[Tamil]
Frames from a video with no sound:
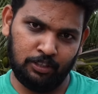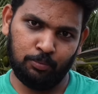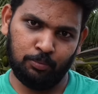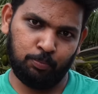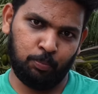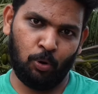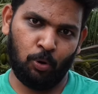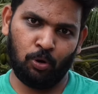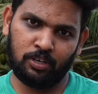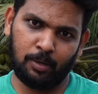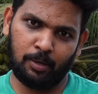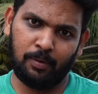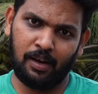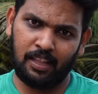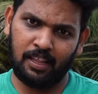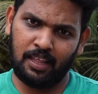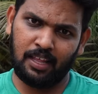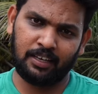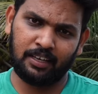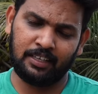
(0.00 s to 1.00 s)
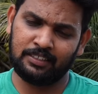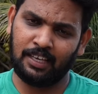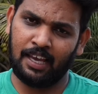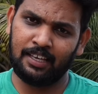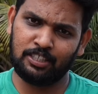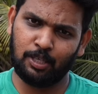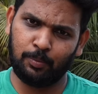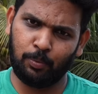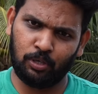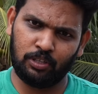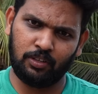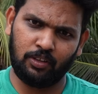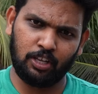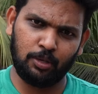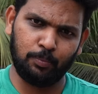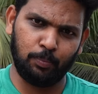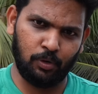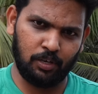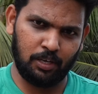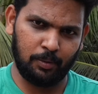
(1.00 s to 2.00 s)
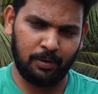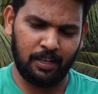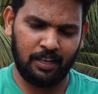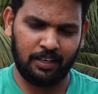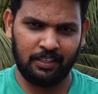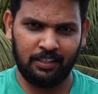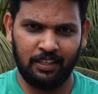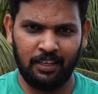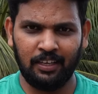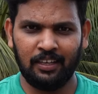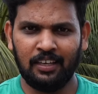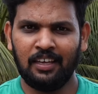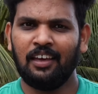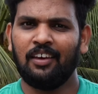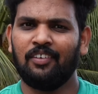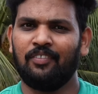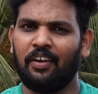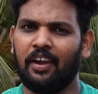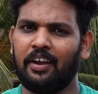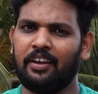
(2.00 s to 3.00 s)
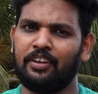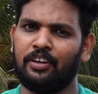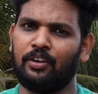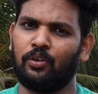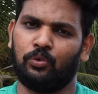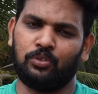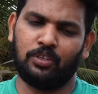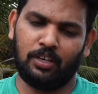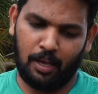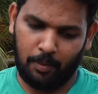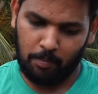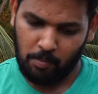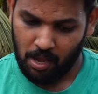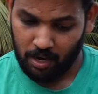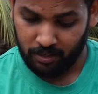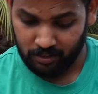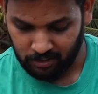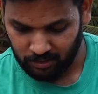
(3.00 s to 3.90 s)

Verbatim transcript: வந்து போர்ட்டபுளாக தான் இருக்குது சைஸை பொறுத்த வரைக்கும் போர்ட்டபுளாக இருக்குது வெயிட் இன்னும் கொஞ்சம் கம்மியாக